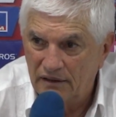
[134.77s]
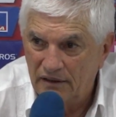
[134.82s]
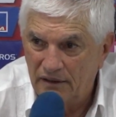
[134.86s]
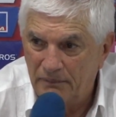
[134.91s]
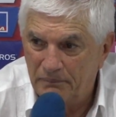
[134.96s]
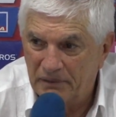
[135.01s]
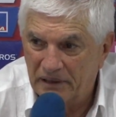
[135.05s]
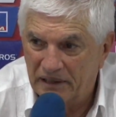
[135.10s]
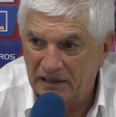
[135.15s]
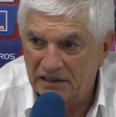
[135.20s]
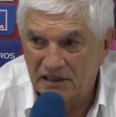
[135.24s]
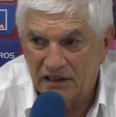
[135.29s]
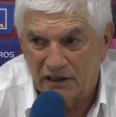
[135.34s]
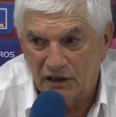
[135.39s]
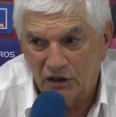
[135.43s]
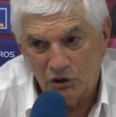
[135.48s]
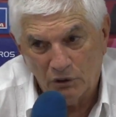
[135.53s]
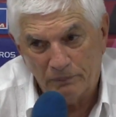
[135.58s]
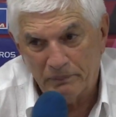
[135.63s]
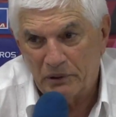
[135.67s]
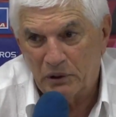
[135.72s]
y parece
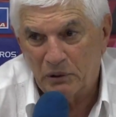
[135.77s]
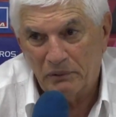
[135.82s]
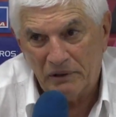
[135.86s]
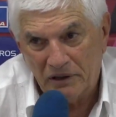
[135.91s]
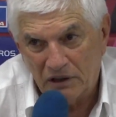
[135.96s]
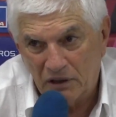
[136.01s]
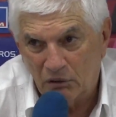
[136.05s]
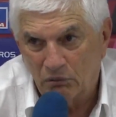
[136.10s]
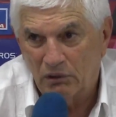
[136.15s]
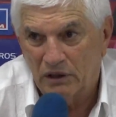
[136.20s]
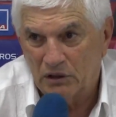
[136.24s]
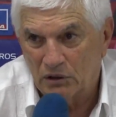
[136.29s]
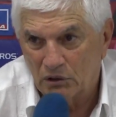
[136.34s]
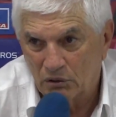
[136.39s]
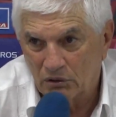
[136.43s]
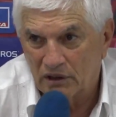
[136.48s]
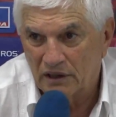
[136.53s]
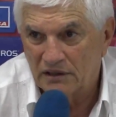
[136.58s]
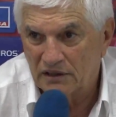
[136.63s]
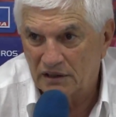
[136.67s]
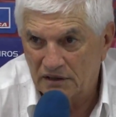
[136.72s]
que no, pero 24
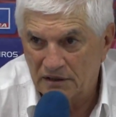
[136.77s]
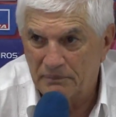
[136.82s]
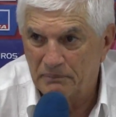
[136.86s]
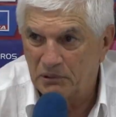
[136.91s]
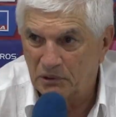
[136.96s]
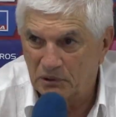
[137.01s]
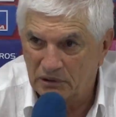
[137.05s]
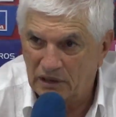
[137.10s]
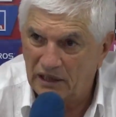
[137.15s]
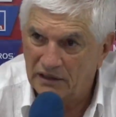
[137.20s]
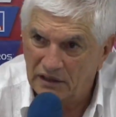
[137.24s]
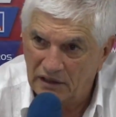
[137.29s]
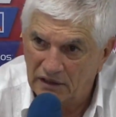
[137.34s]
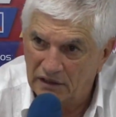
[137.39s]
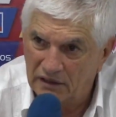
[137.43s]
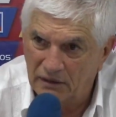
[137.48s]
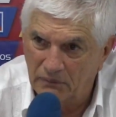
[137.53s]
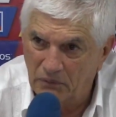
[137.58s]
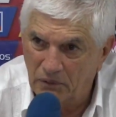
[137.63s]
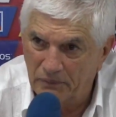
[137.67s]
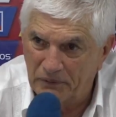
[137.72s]
horas es importante en
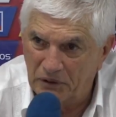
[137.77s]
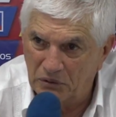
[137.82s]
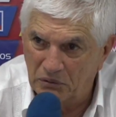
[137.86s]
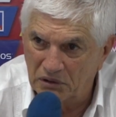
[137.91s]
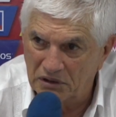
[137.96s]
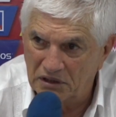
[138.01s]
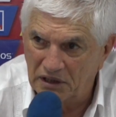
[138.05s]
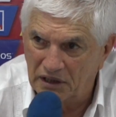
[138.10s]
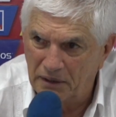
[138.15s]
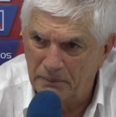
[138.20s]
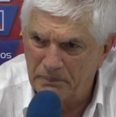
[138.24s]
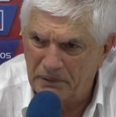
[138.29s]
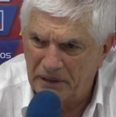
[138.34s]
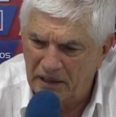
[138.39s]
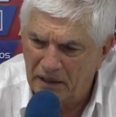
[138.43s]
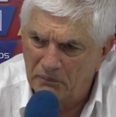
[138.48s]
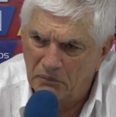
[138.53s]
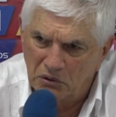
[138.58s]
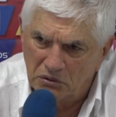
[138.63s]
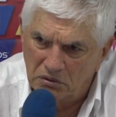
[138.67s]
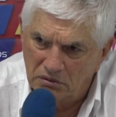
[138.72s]
este momento. Así que
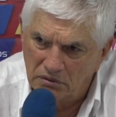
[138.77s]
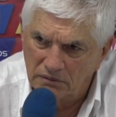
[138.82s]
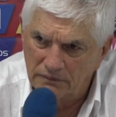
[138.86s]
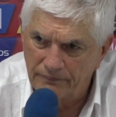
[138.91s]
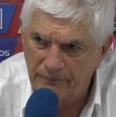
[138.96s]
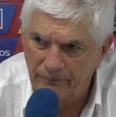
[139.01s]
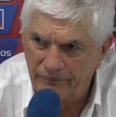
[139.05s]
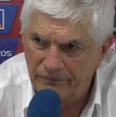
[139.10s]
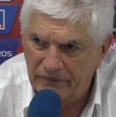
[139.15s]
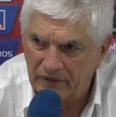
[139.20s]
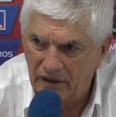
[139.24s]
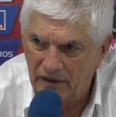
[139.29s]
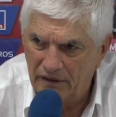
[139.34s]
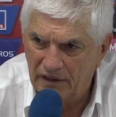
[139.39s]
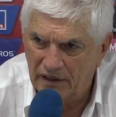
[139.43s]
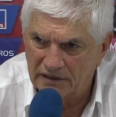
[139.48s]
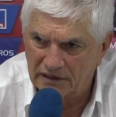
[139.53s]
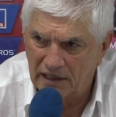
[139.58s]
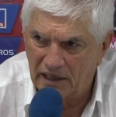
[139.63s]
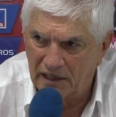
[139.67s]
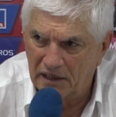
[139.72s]
esperemos y
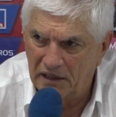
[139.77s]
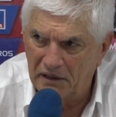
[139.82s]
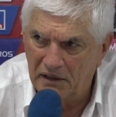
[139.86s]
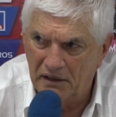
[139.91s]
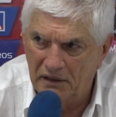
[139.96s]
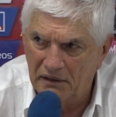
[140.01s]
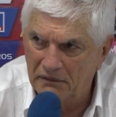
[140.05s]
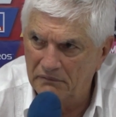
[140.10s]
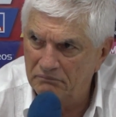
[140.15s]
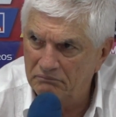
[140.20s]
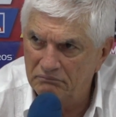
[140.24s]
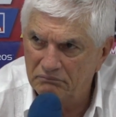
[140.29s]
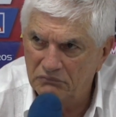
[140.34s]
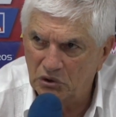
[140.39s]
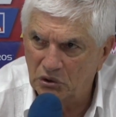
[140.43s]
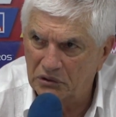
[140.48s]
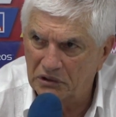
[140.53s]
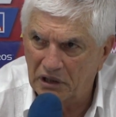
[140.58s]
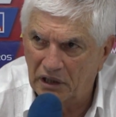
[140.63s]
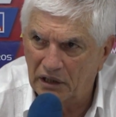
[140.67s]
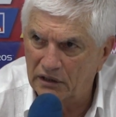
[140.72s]
allá el,
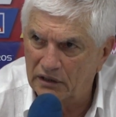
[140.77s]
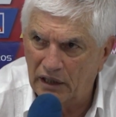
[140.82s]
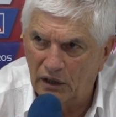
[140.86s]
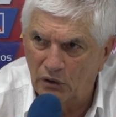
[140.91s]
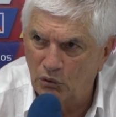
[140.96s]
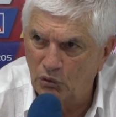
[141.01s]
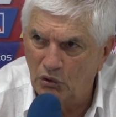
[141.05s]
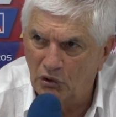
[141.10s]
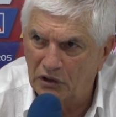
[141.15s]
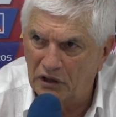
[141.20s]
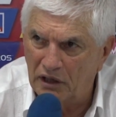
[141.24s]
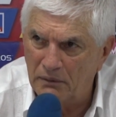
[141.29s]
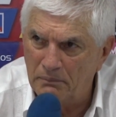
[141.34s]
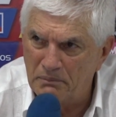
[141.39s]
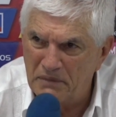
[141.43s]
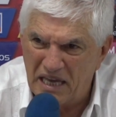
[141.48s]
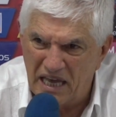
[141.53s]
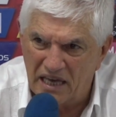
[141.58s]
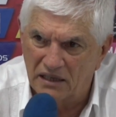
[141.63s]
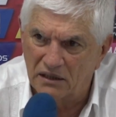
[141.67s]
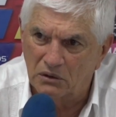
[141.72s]
yo calculo que el
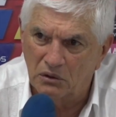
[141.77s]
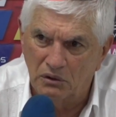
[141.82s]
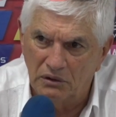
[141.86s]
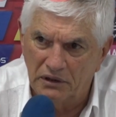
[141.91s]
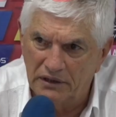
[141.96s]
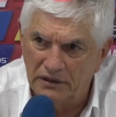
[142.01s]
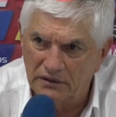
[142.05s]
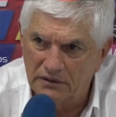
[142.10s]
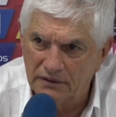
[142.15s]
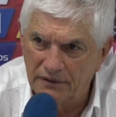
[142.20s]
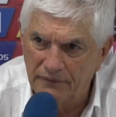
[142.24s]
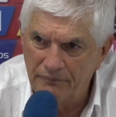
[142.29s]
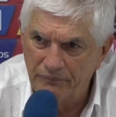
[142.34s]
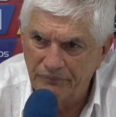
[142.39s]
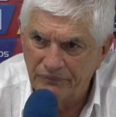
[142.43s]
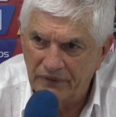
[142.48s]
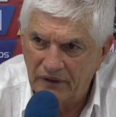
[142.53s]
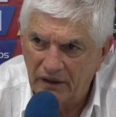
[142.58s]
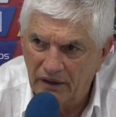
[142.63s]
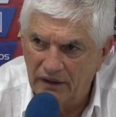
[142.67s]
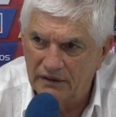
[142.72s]
miércoles
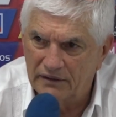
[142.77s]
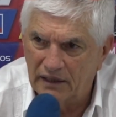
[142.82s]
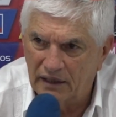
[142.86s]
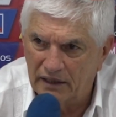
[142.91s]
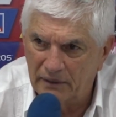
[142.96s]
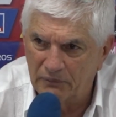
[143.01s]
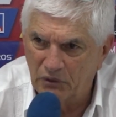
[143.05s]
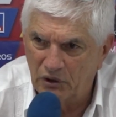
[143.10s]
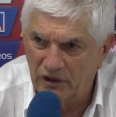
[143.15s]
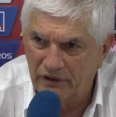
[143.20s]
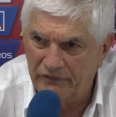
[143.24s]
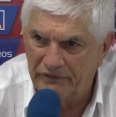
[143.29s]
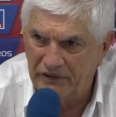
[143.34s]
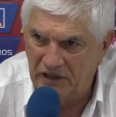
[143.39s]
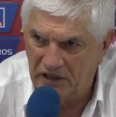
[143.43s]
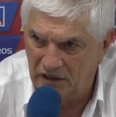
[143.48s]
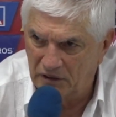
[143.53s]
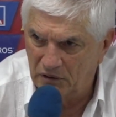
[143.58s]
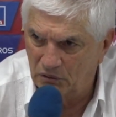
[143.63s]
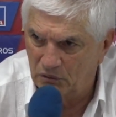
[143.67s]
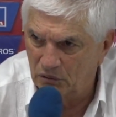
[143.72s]
estaremos
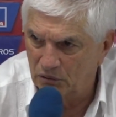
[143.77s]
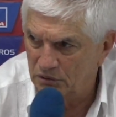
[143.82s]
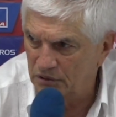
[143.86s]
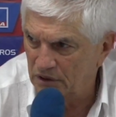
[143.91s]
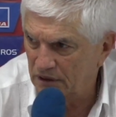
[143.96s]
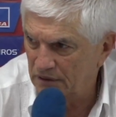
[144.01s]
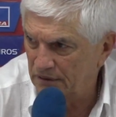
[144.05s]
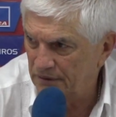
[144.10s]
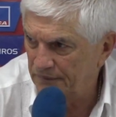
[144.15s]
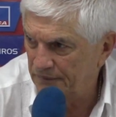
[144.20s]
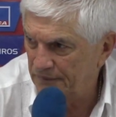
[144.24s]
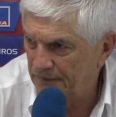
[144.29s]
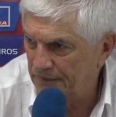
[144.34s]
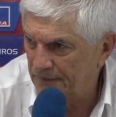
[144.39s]
definiendo cosas.